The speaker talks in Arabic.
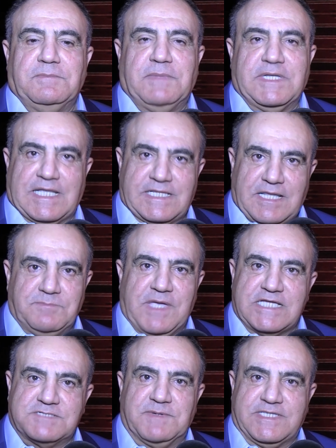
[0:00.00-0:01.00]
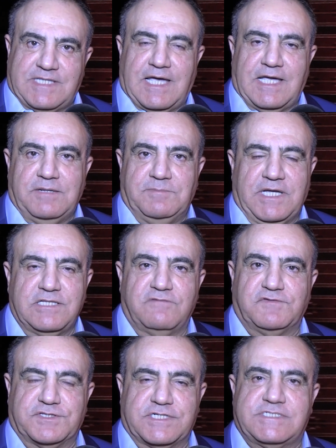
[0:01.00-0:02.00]
بتقدم باسمى التهاني بعيد
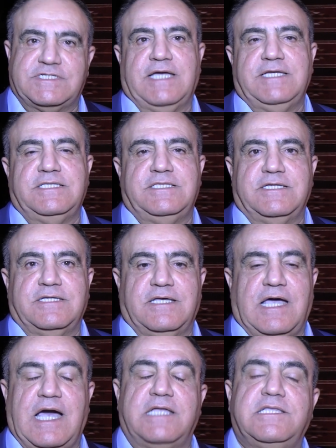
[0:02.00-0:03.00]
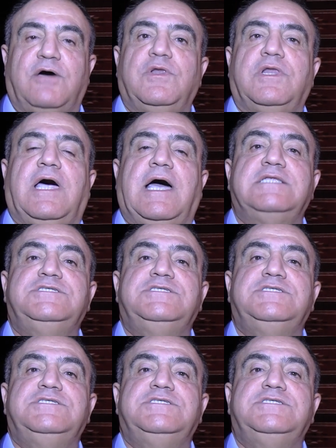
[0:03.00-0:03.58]
الفطر السعيد اعاده الله